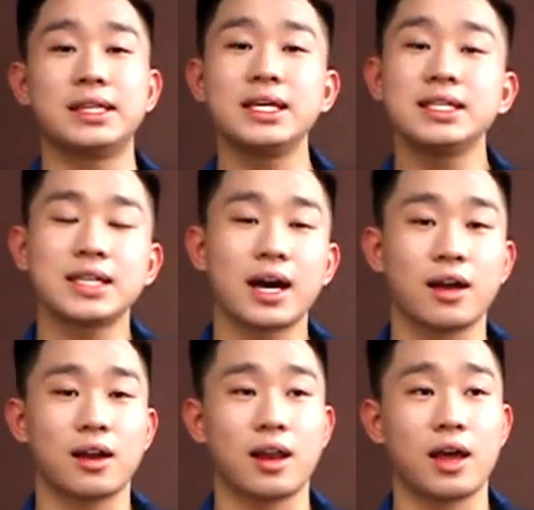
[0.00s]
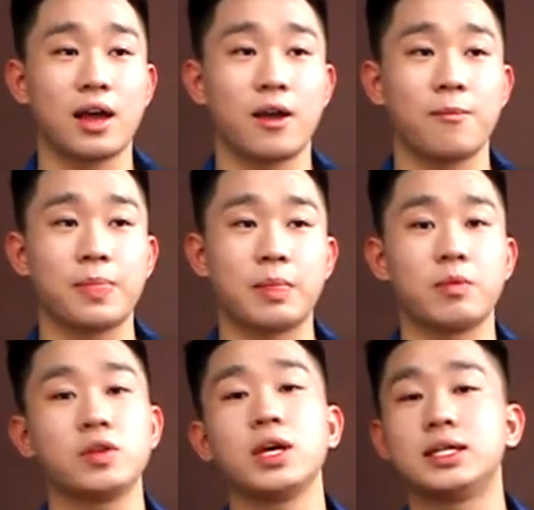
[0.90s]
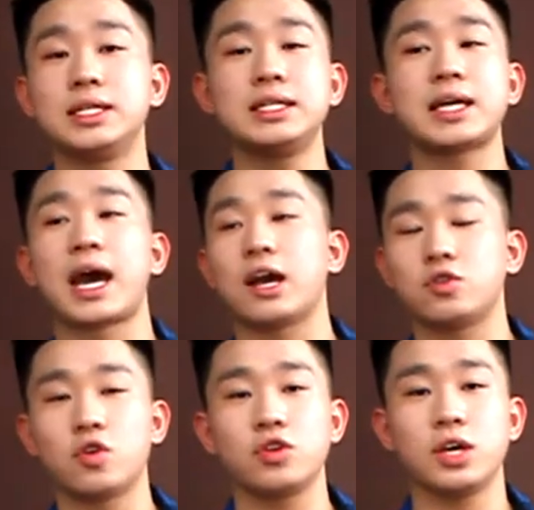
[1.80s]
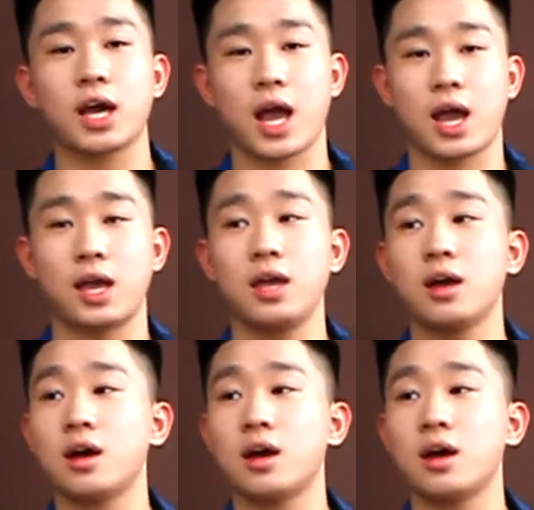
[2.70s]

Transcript: tin rằng là mình có thể chi trả cho những cái